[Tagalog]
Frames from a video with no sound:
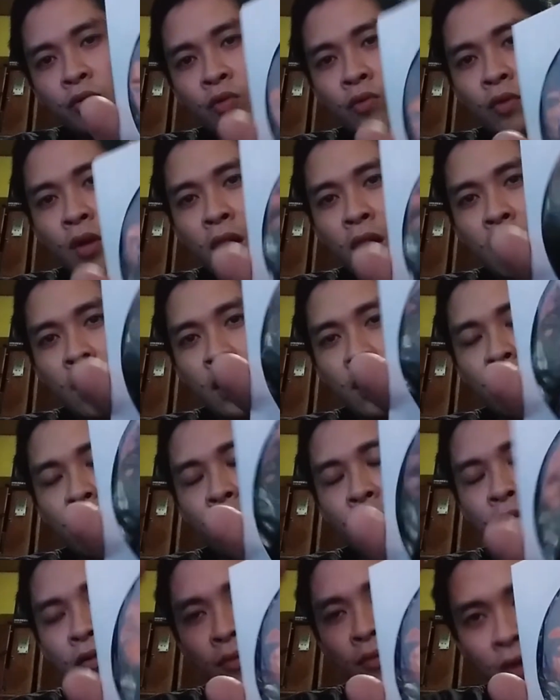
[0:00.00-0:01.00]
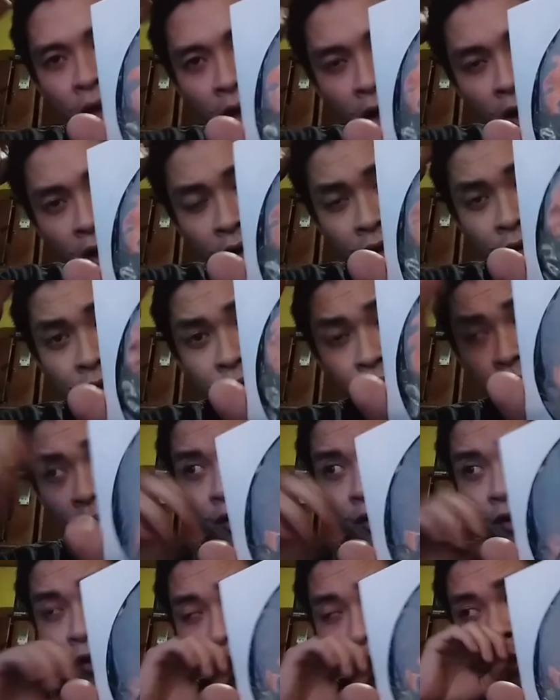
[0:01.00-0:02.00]
Kung wala kang ano, kung wala kang
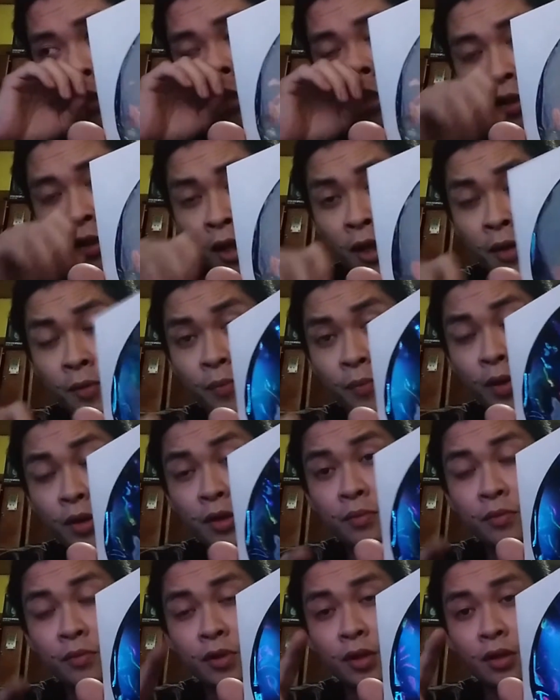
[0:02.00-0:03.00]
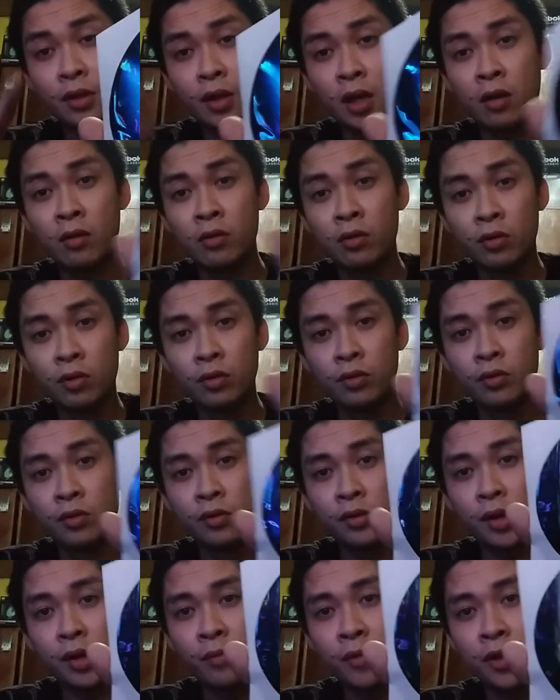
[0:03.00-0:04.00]
si CD drive, pwede mo siya download
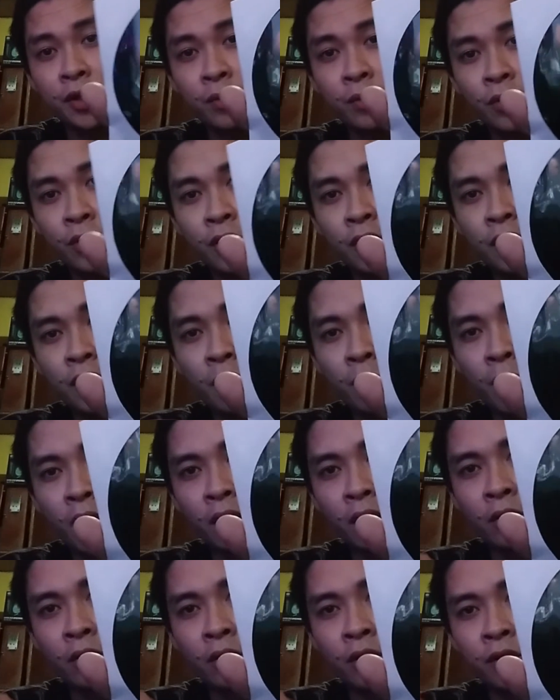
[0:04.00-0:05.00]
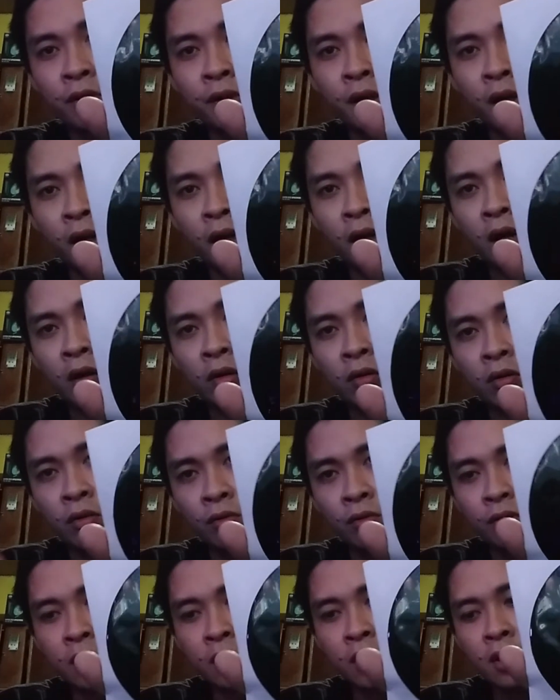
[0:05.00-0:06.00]
dun sa mismong Gigabyte or sa
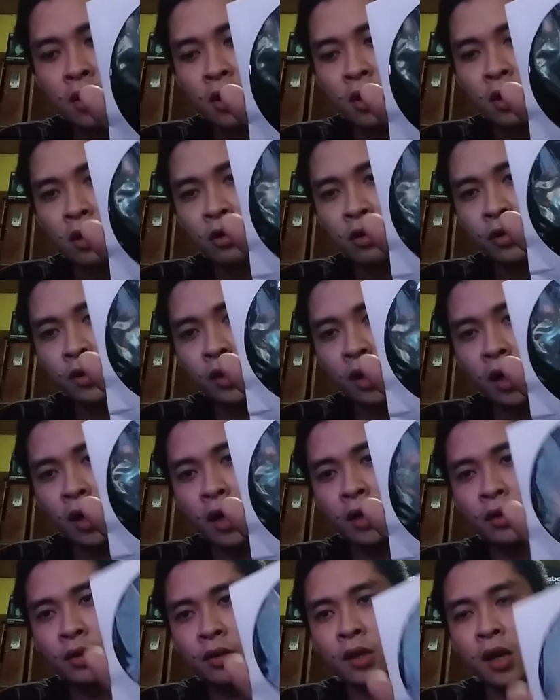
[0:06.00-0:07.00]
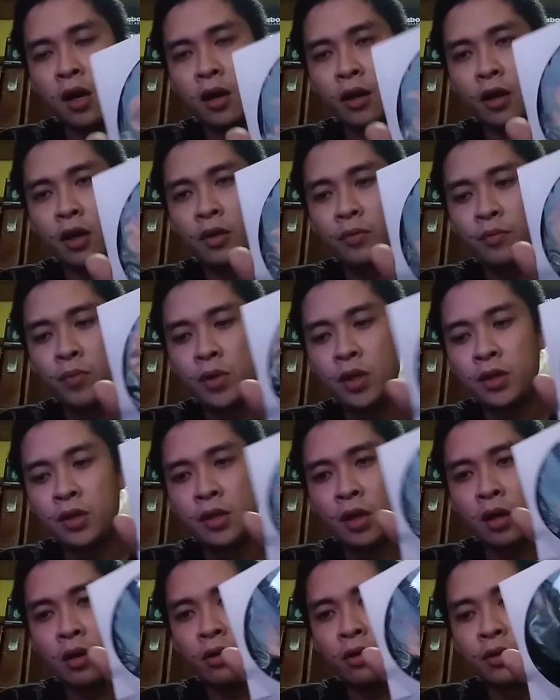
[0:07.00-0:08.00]
Aorus or sa kahit sa
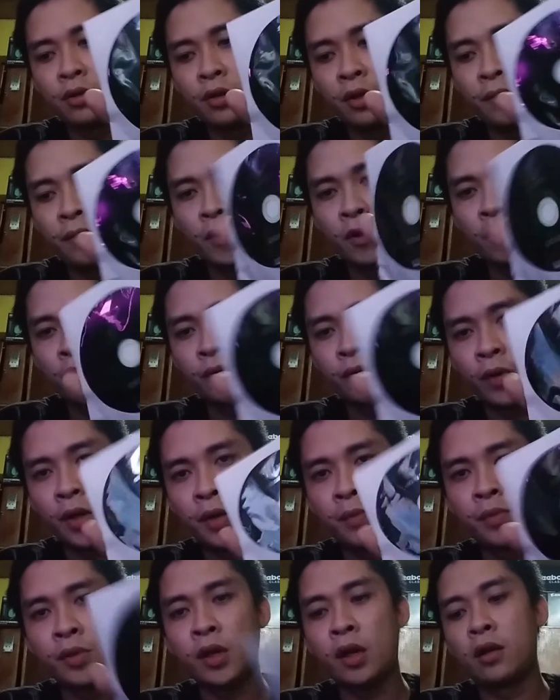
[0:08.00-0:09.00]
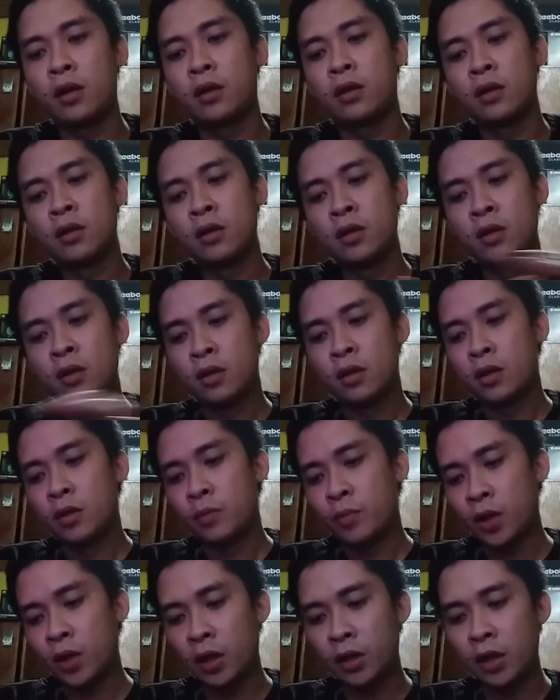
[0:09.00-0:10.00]
Nvidia or GeForce website.
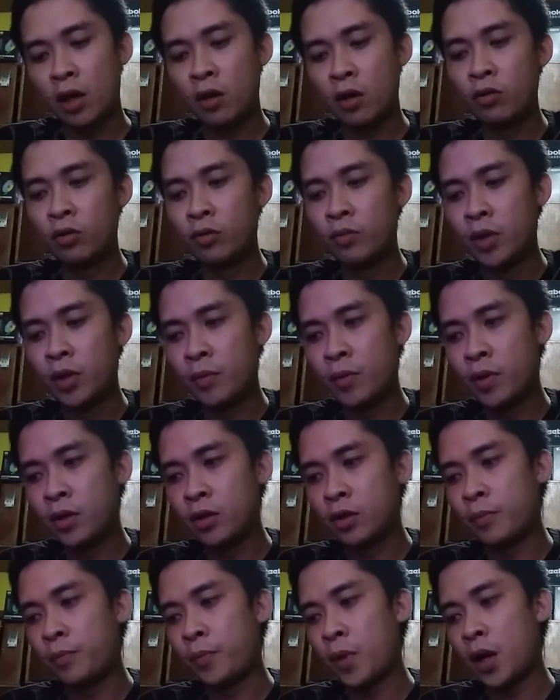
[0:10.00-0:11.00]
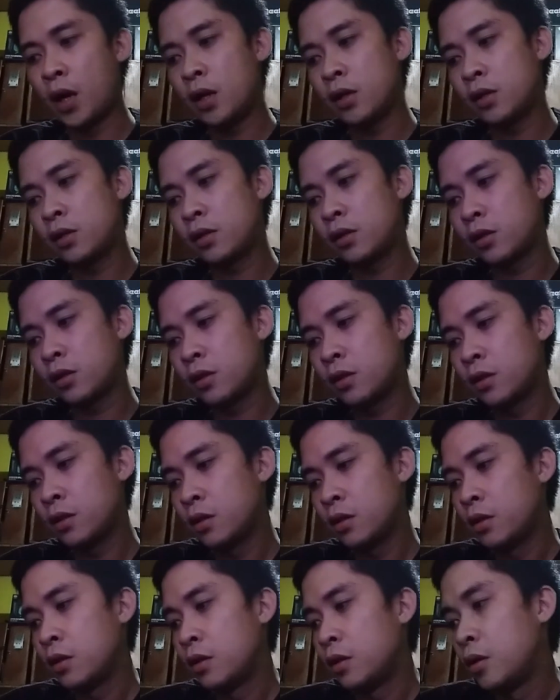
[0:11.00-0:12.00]
Para download mo naman yun. Plus,
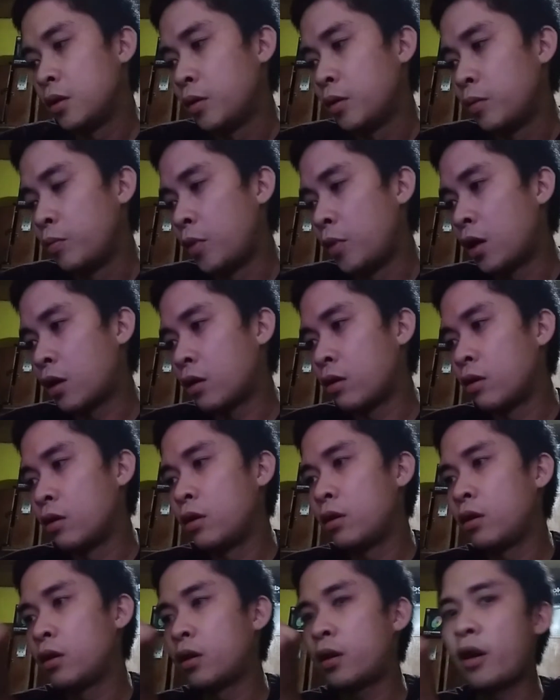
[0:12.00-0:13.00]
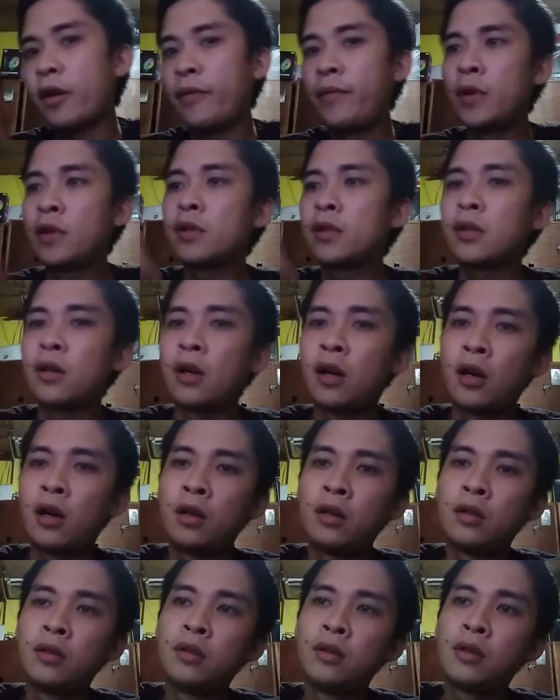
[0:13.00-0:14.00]
merong graphics
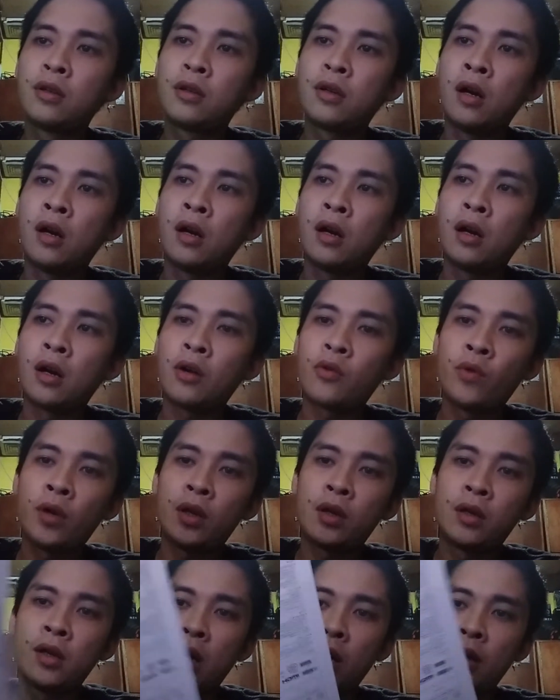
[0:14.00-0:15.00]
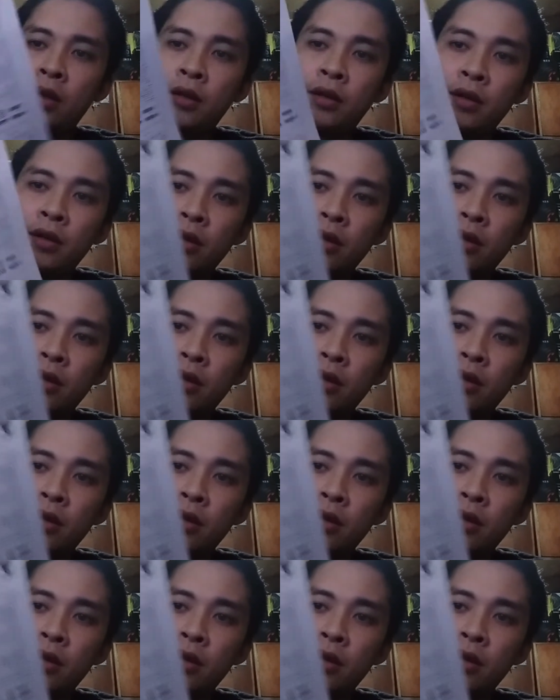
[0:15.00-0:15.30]
card uh, quick guide.